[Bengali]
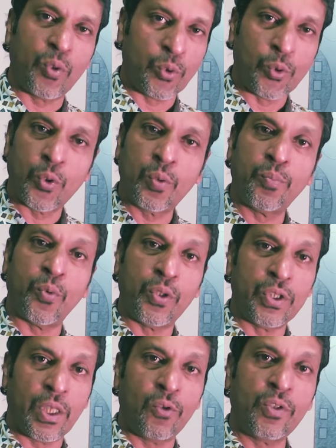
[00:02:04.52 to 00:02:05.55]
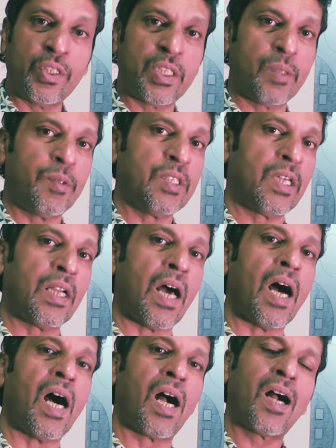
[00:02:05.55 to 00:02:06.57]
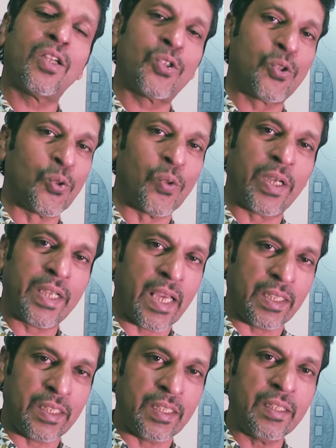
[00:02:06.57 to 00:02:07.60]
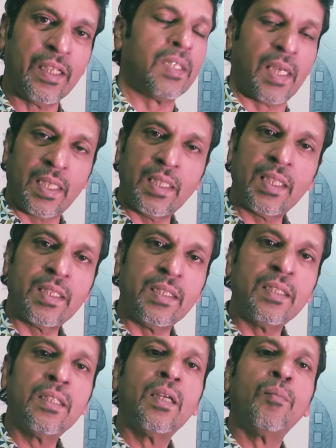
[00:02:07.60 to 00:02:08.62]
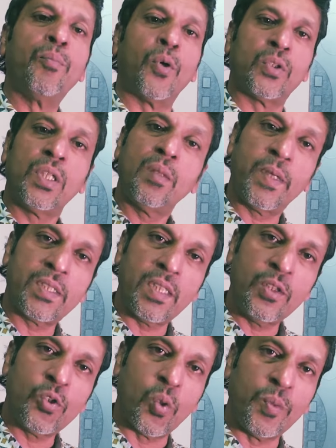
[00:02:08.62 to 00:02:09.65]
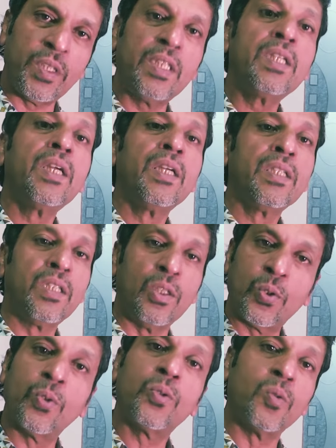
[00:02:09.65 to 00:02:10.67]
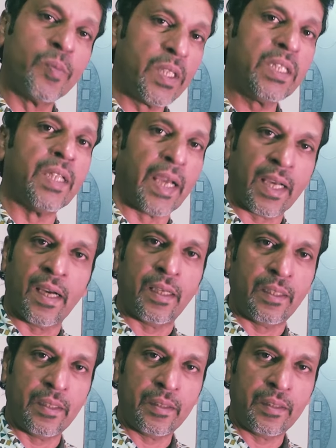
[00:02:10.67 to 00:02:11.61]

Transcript: প্রযোজক পরিচালক হিসেবে যার আকাশ ছোঁয়া খ্যাতি তাকে নাকি পথের পাঁচালী ছবিটি কিশোর কুমারই দেখান